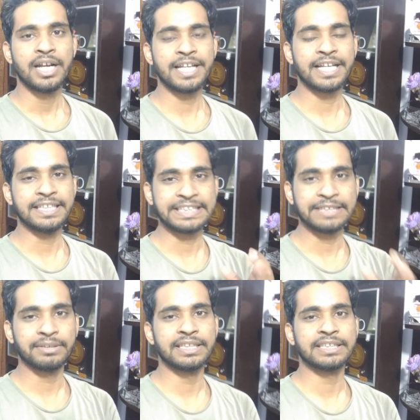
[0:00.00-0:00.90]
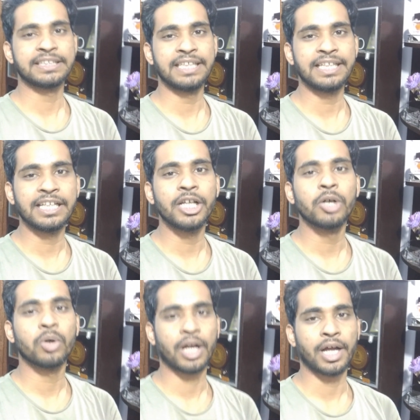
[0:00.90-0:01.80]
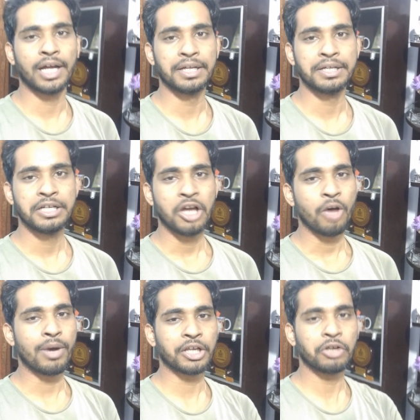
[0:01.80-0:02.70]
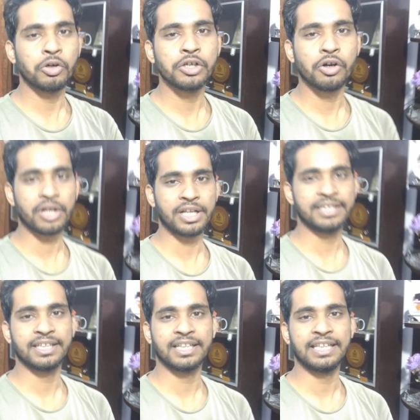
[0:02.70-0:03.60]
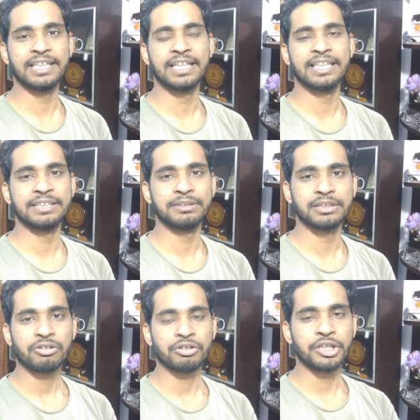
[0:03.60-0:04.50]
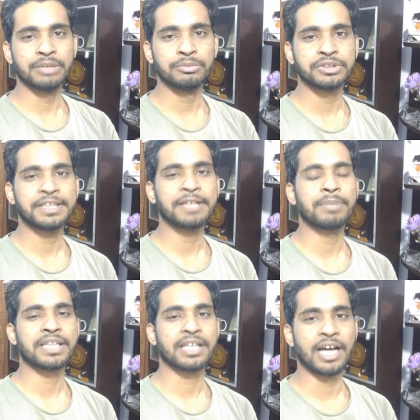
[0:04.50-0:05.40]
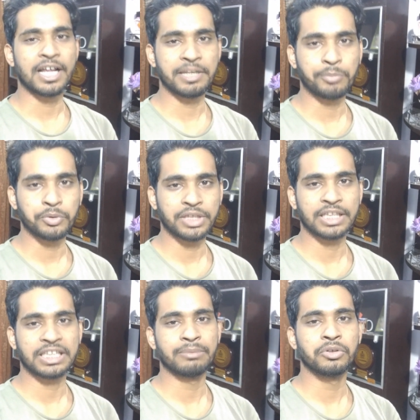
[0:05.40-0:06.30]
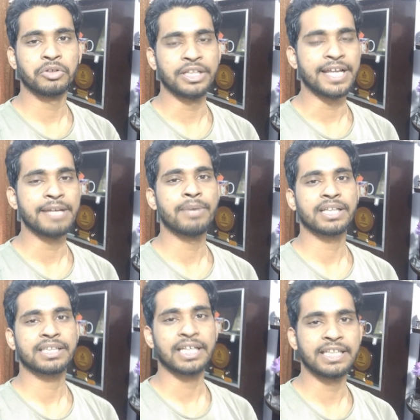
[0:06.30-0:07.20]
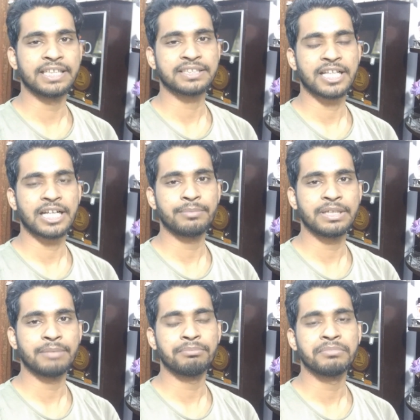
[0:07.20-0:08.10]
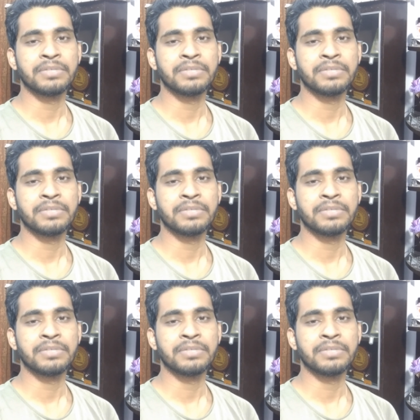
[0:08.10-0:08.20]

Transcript: ठीक इसी वजह से ये डिले हो रहा है बाकी कोई और रीजन नहीं है क्योंकि जब उनसे एक पत्रकार ने पूछा तब उन्होंने यही बात कही कि सर अभी हम